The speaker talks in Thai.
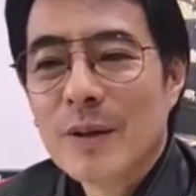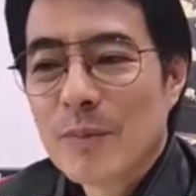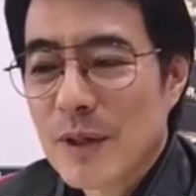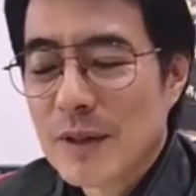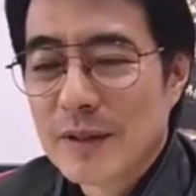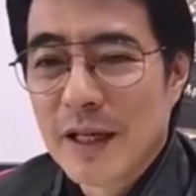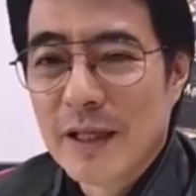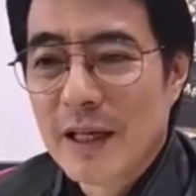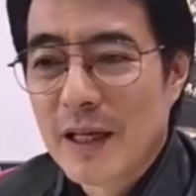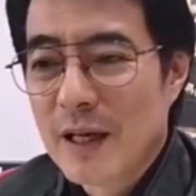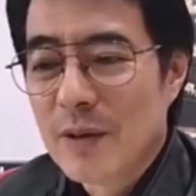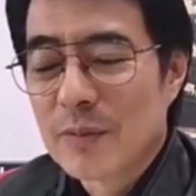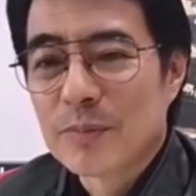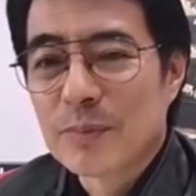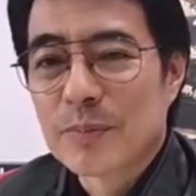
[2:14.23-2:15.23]
พื้นที่ที่
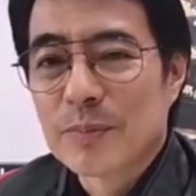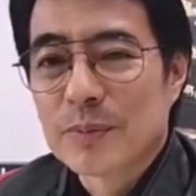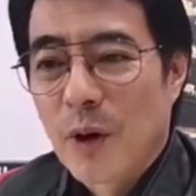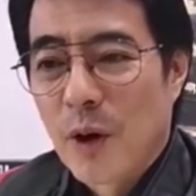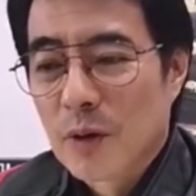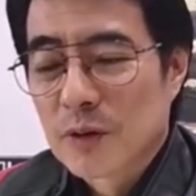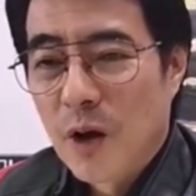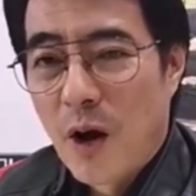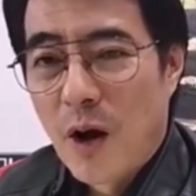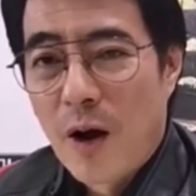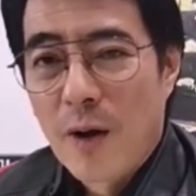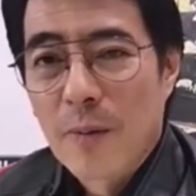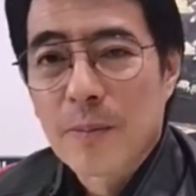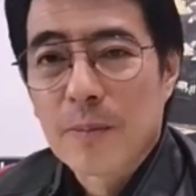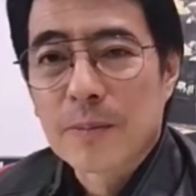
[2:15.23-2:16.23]
สส
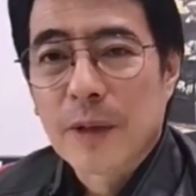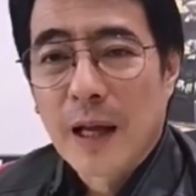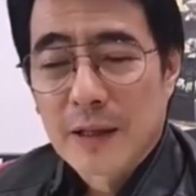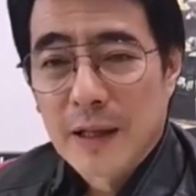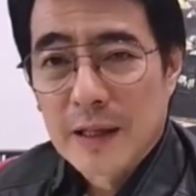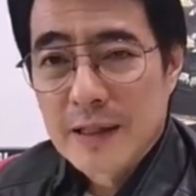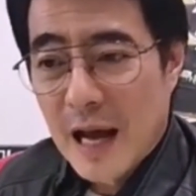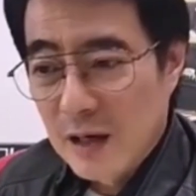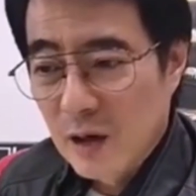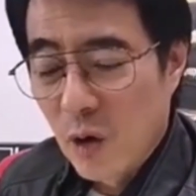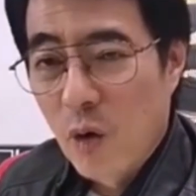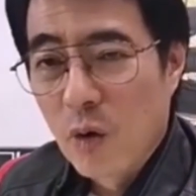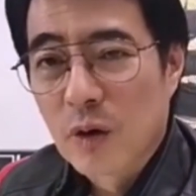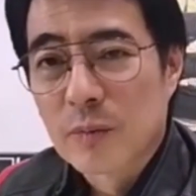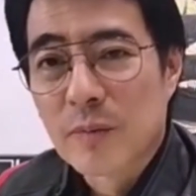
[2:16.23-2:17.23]
ไทยรักษาชาติล
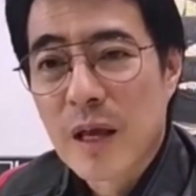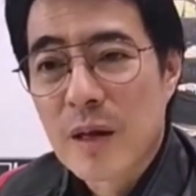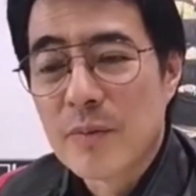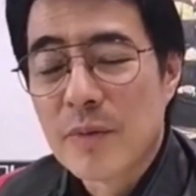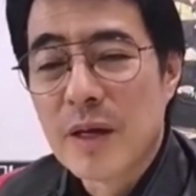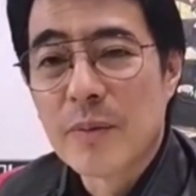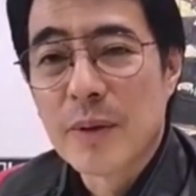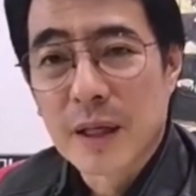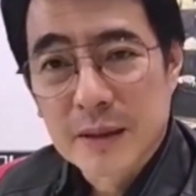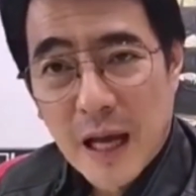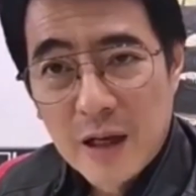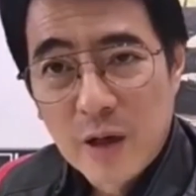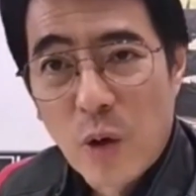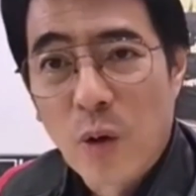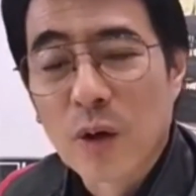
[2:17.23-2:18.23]
งไม่มีเพื่อไท
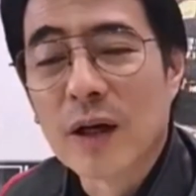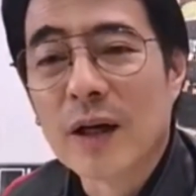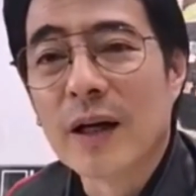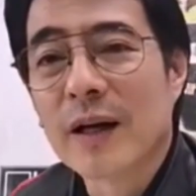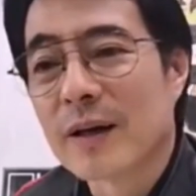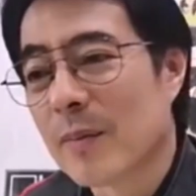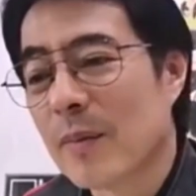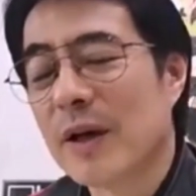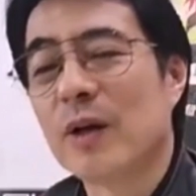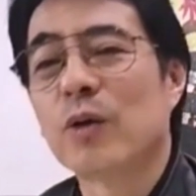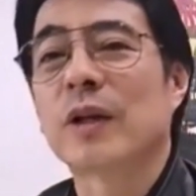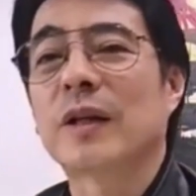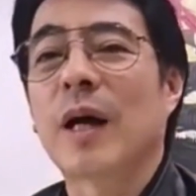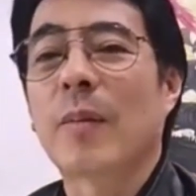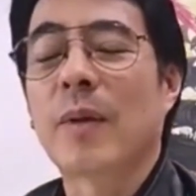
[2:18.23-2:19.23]
ยลงเลยก็ไม่รู้
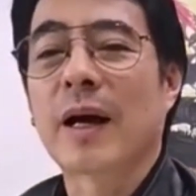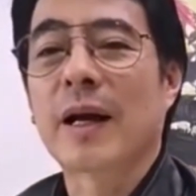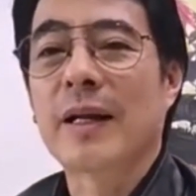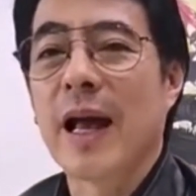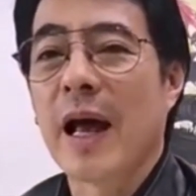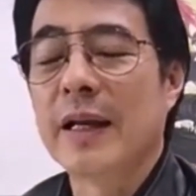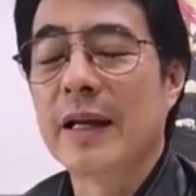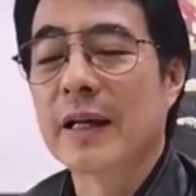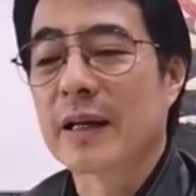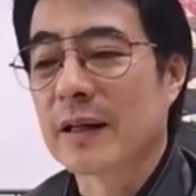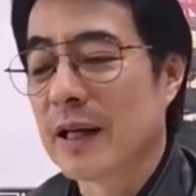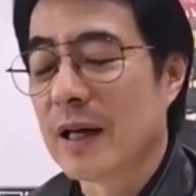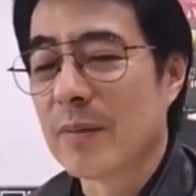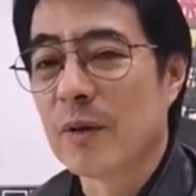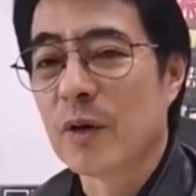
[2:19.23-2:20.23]
จะทำไงคะแนนนี้ก็
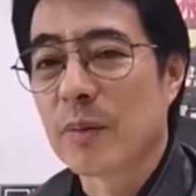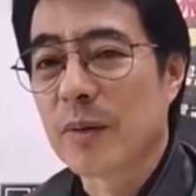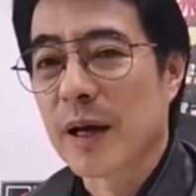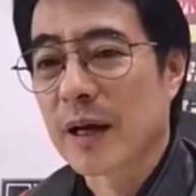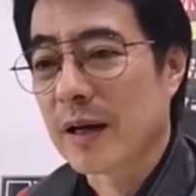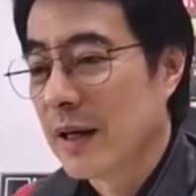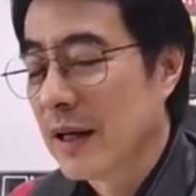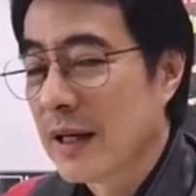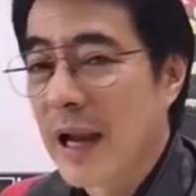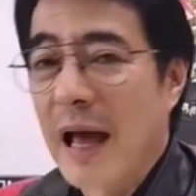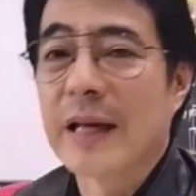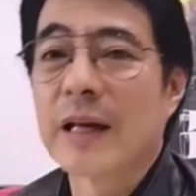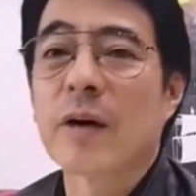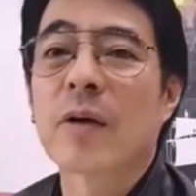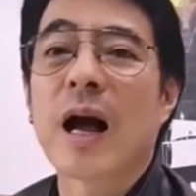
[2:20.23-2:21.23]
เลยไม่รู้จะไปไหนก็เลยไหล
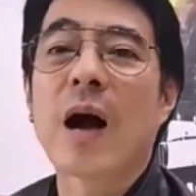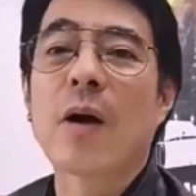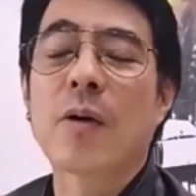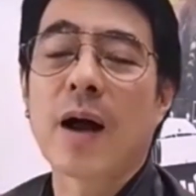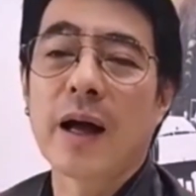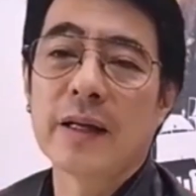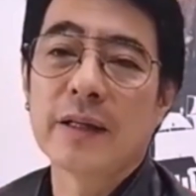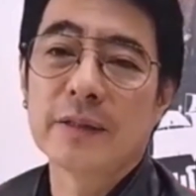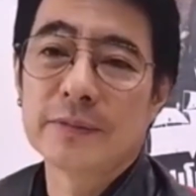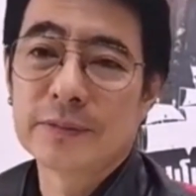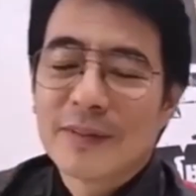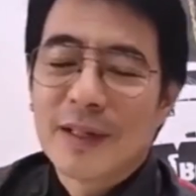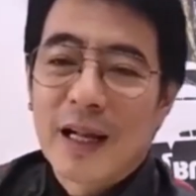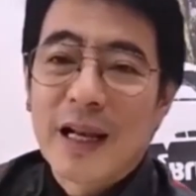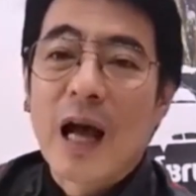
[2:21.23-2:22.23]
เข้าก้าวไกล
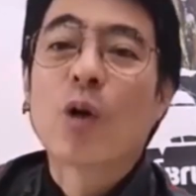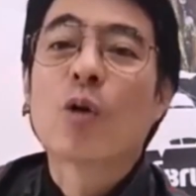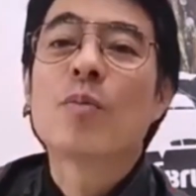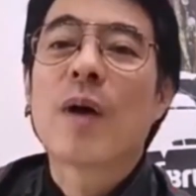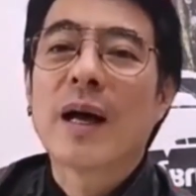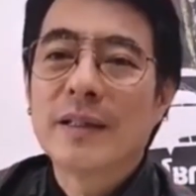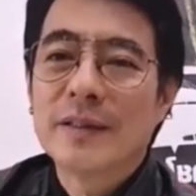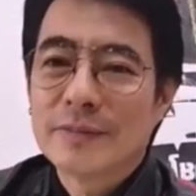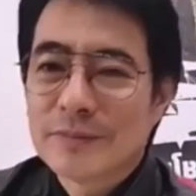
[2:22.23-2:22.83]
อนาคตใหม่